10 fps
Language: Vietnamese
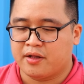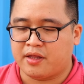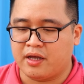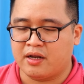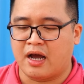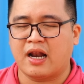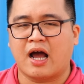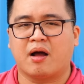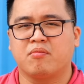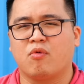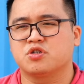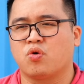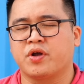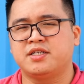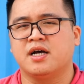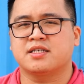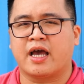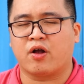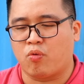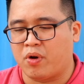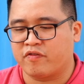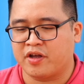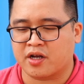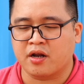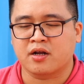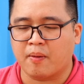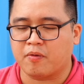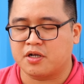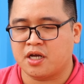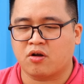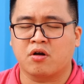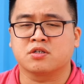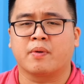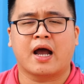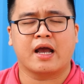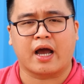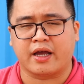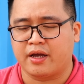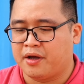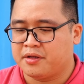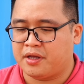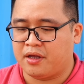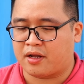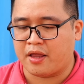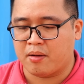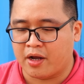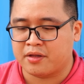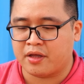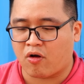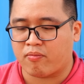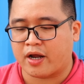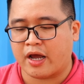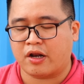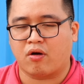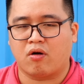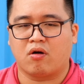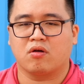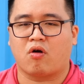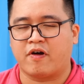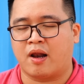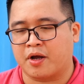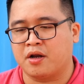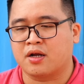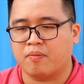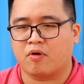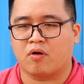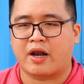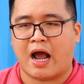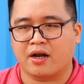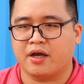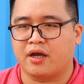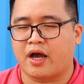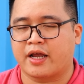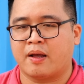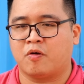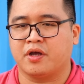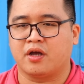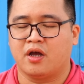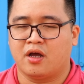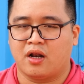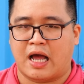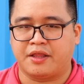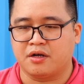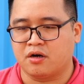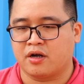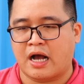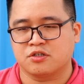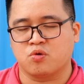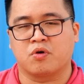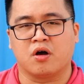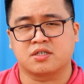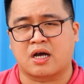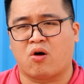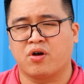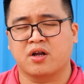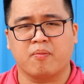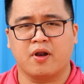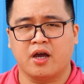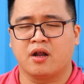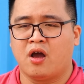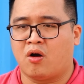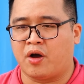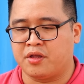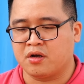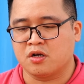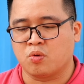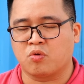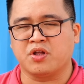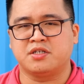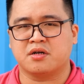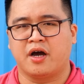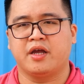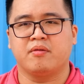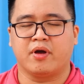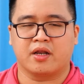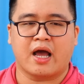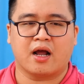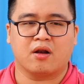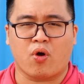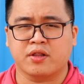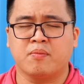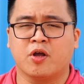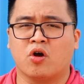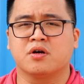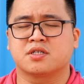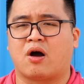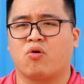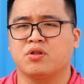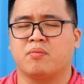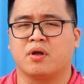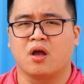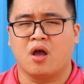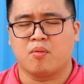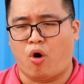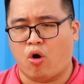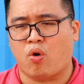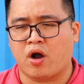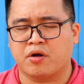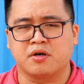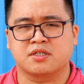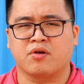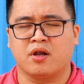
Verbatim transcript: Thì đấy là một số cái chia sẻ của mình với những cái nâng cấp ở trên con R6 Mark II này. Thì cá nhân mình thì con máy này nó có phải là cái nâng cấp nó đáng để anh em có thể là những người đang dùng R6 nâng cấp lên, hoặc những người dùng có thể trước đây mình đang quan tâm đến con R6 có thể mình bỏ qua con R6